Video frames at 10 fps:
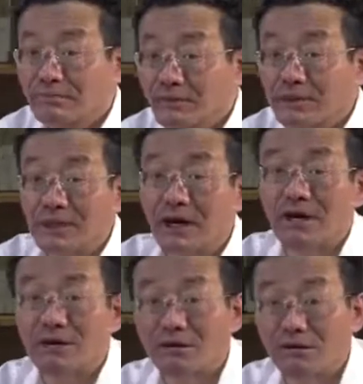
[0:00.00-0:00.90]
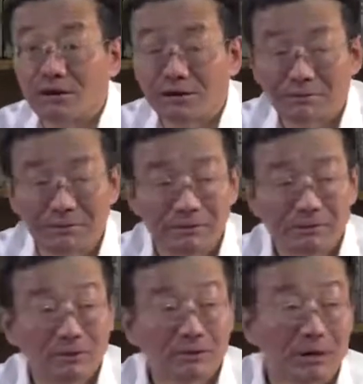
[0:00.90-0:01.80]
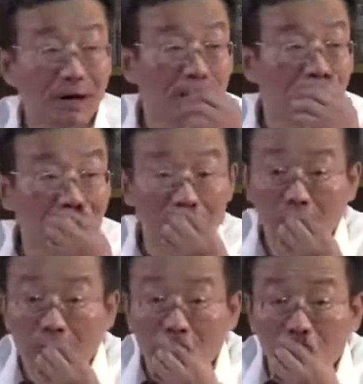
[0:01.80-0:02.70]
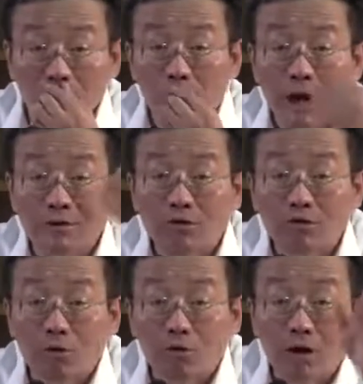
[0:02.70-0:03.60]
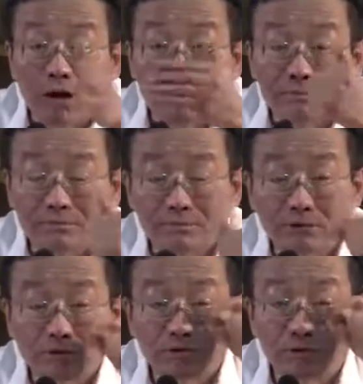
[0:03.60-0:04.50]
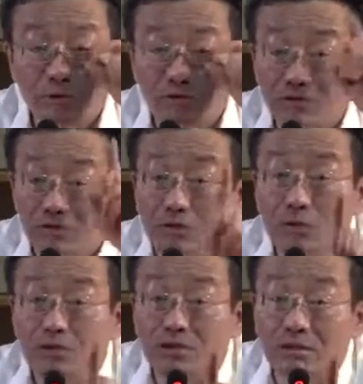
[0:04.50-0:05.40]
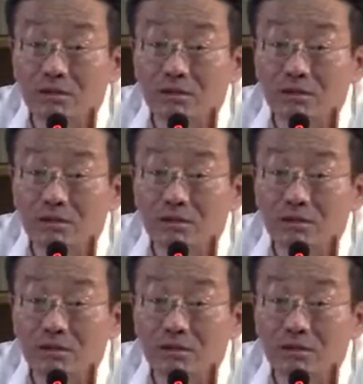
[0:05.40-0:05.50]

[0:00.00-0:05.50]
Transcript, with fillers: 以前很容易，为什么？全体中国人。都是工资收入者，